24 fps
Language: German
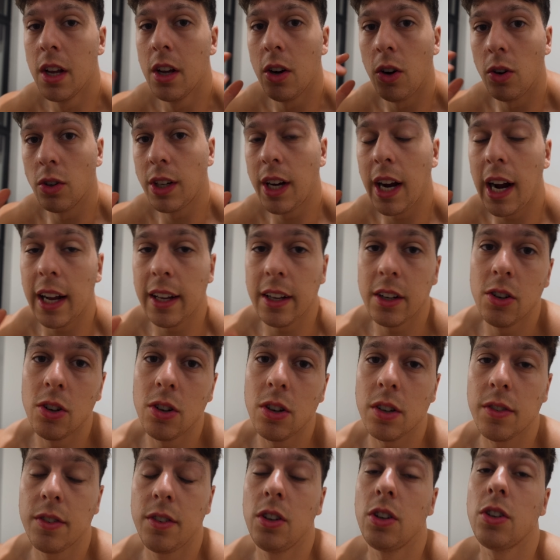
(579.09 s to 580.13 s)
Und gerade
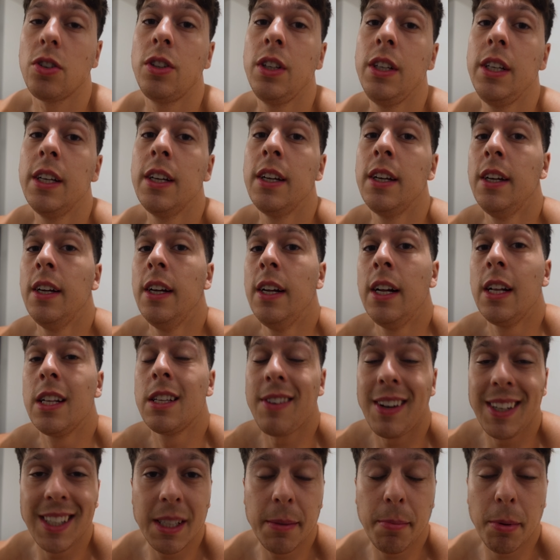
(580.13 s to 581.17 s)
noch, noch die
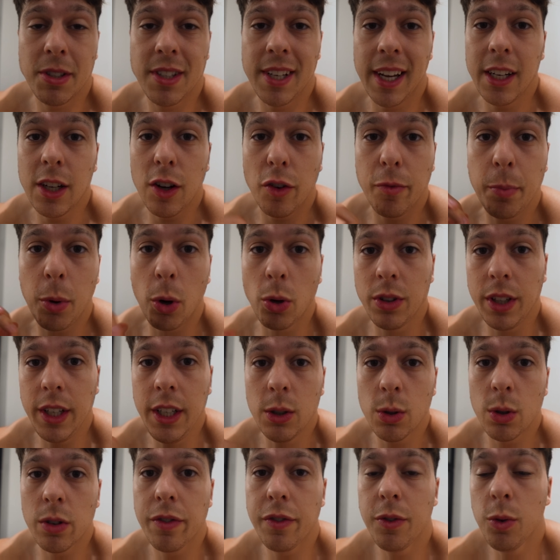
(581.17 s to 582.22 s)
20% auf Protein
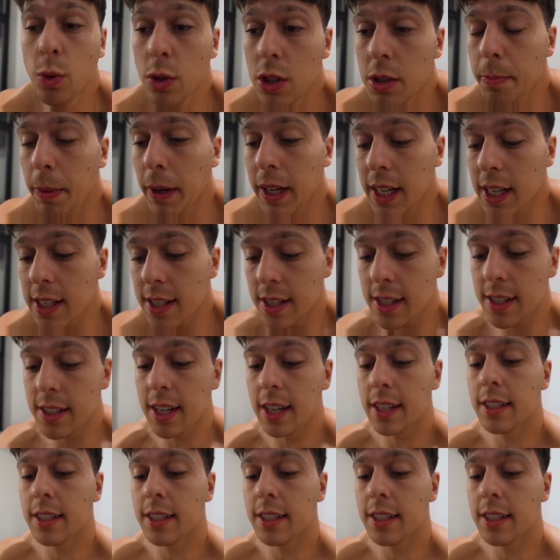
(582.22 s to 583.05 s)
und Foods bei ESN, das